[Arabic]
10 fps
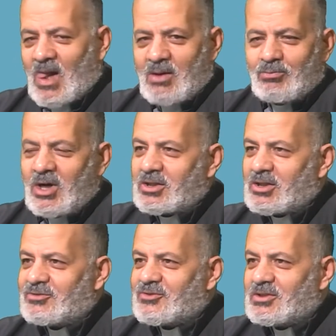
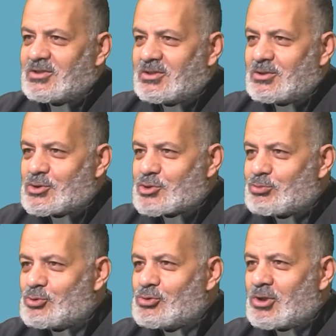مرة في
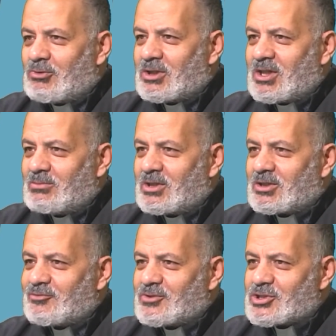الأسبوع ولا
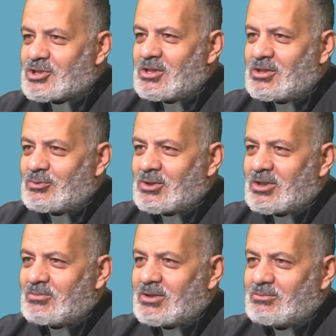مرة في الشهر ولا
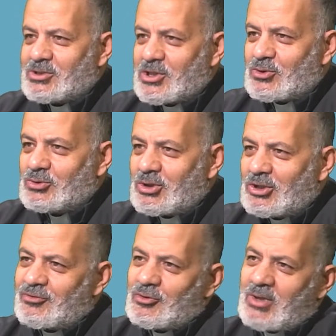مرة مش هيكونوا
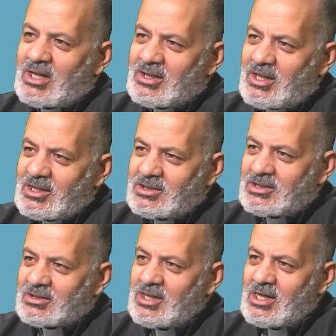عرفوا بعض أكتر
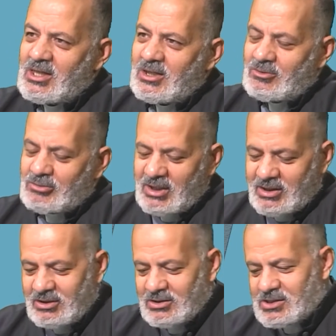مزبوط.
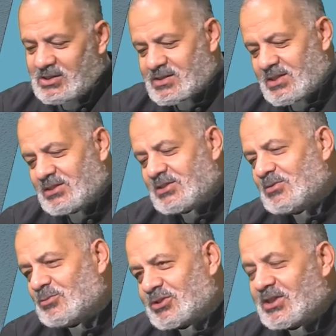ولكن الجلسات
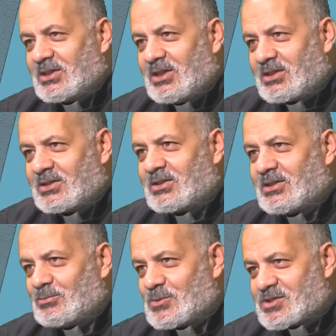المتكررة
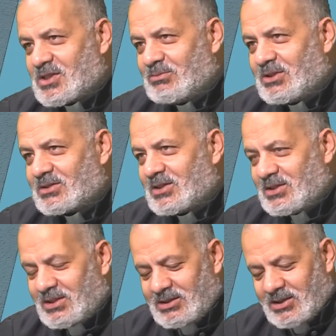المستمرة اللي هي